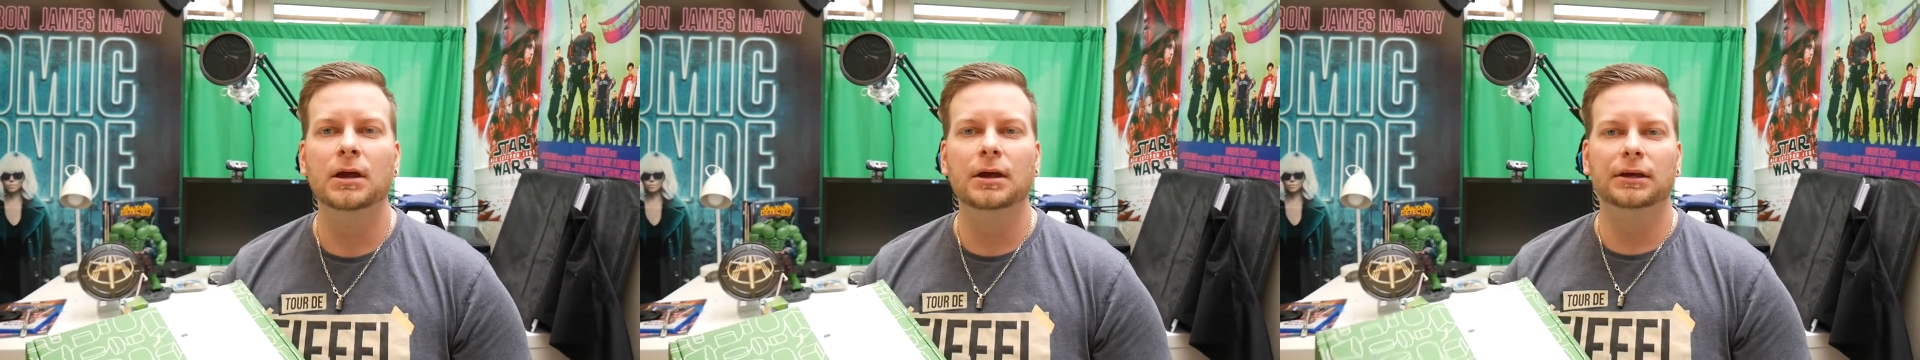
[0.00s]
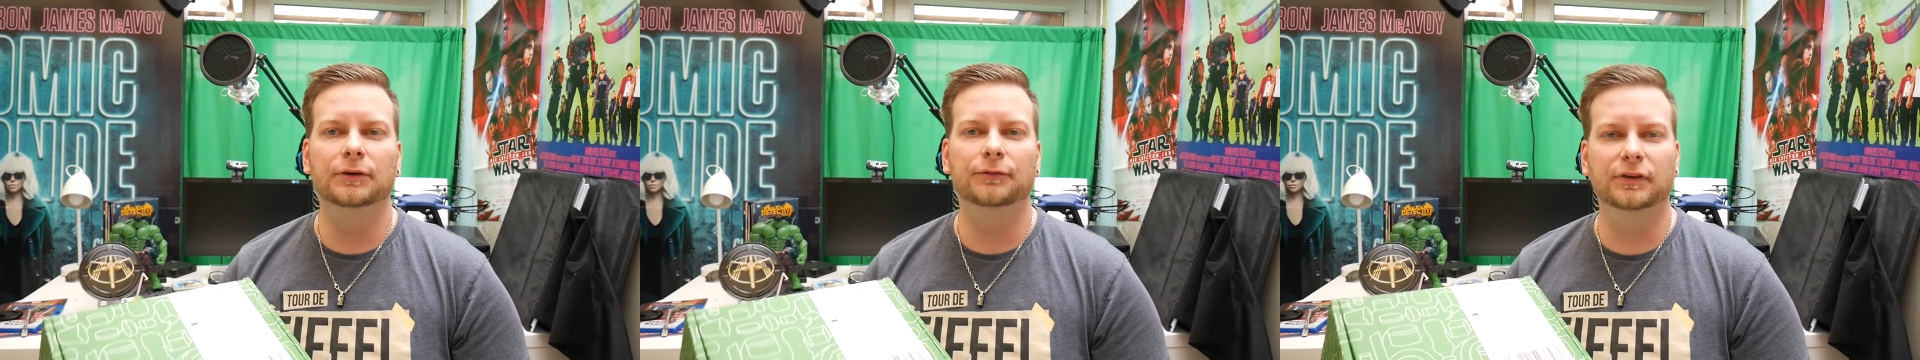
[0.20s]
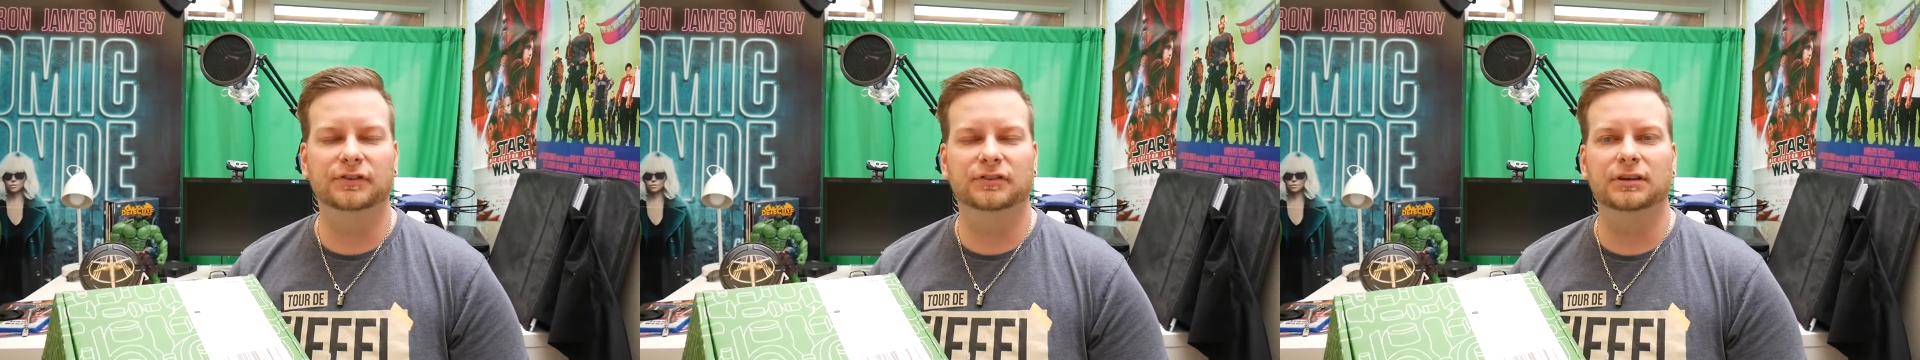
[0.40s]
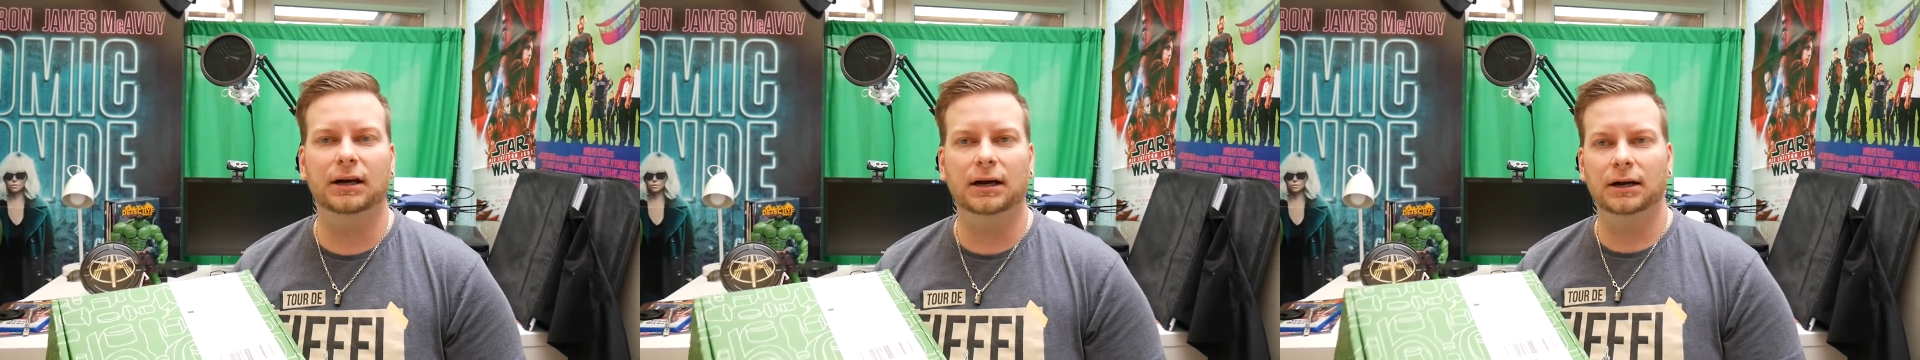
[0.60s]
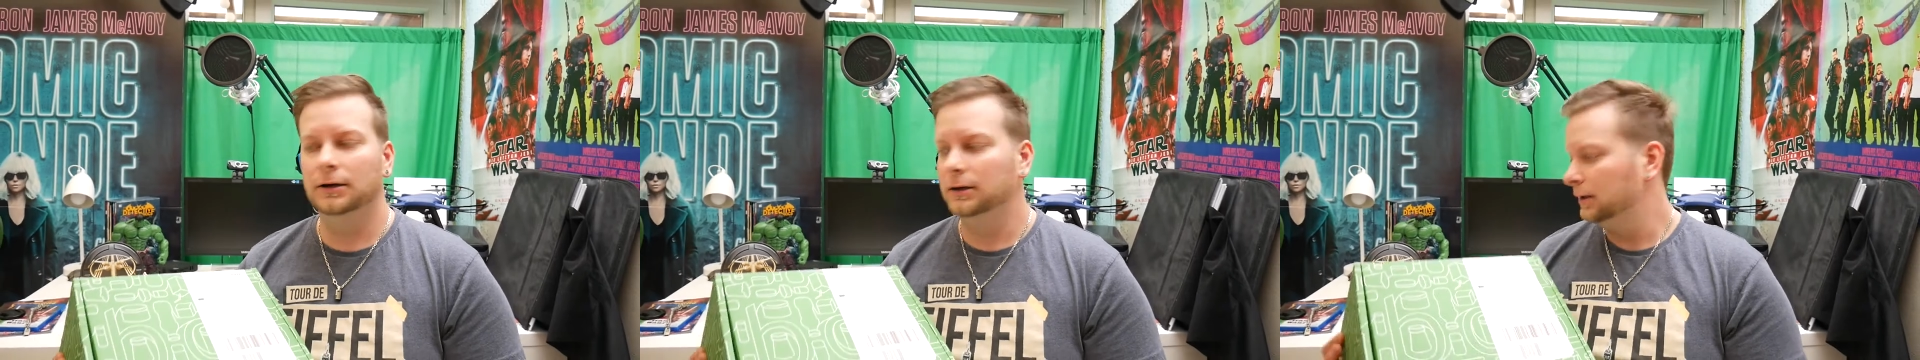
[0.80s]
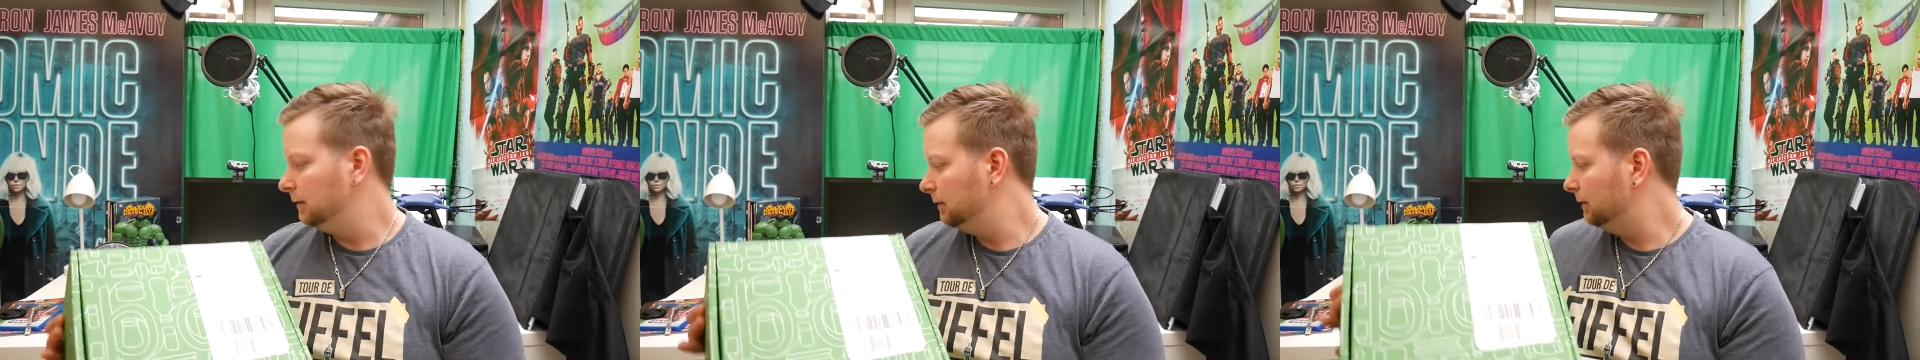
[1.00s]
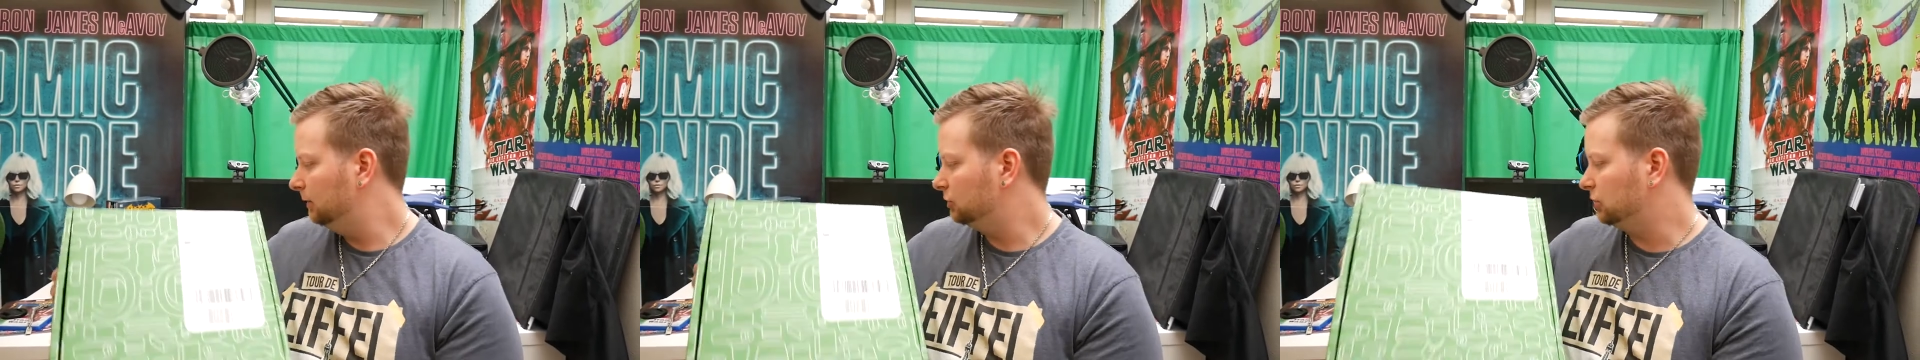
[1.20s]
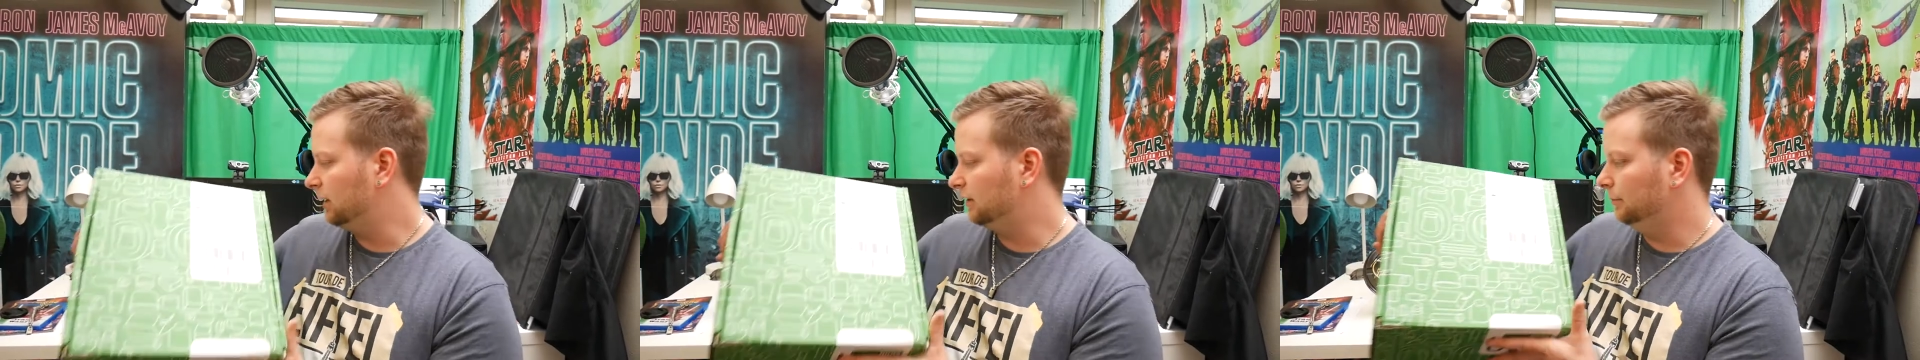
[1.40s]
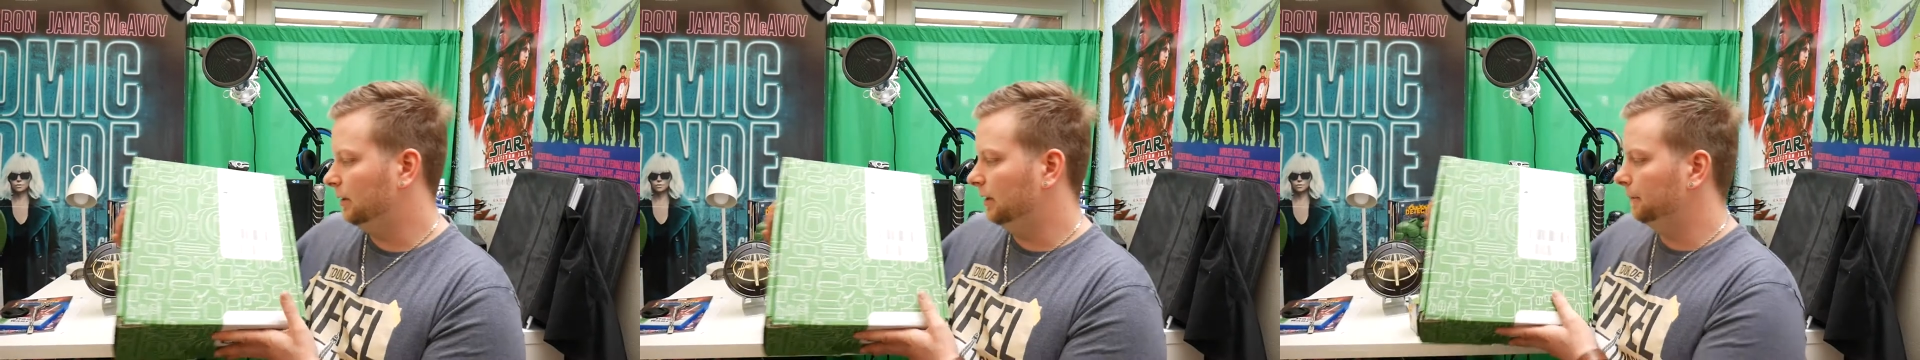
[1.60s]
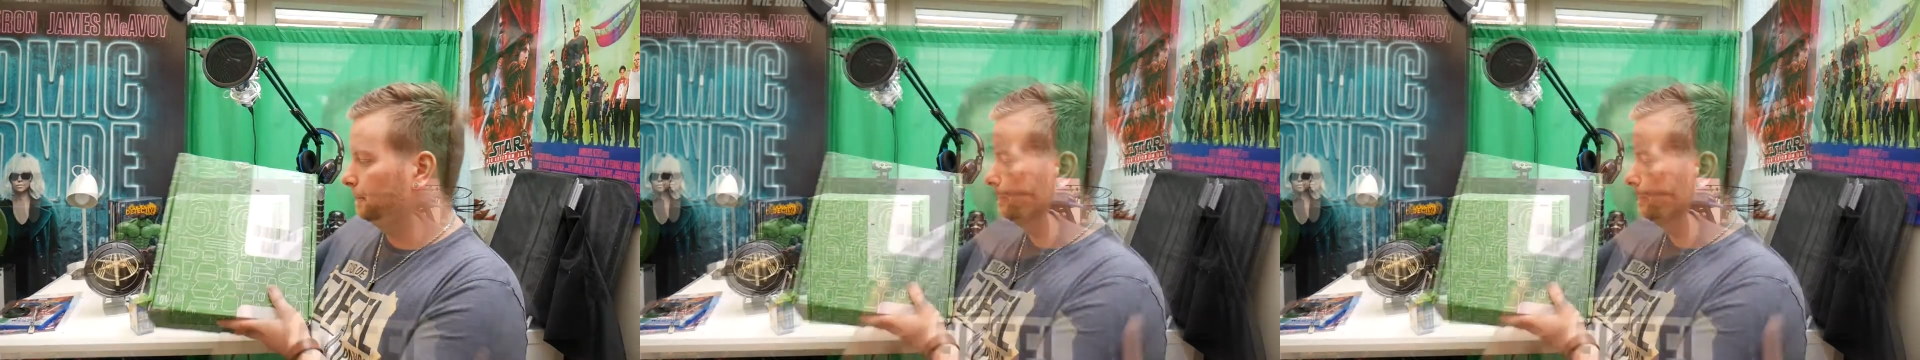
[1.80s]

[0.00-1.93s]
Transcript: Ihr wisst ja, ich stelle das hier mal hin,